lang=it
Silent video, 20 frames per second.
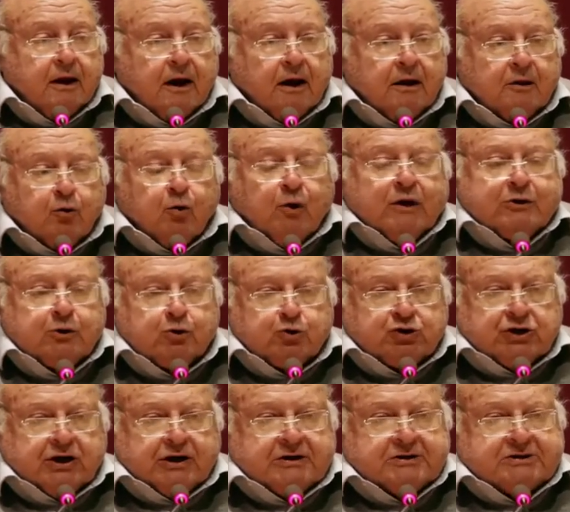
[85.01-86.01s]
al quattro
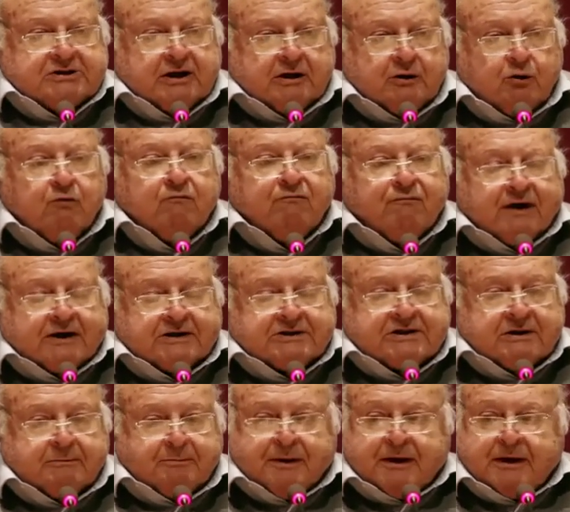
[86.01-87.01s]
senza non far
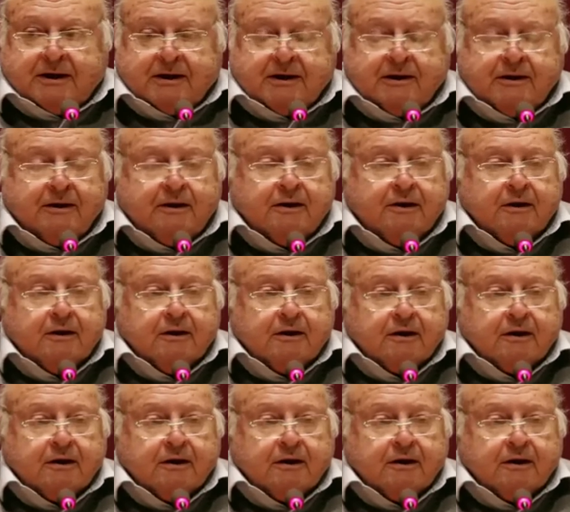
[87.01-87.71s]
sapere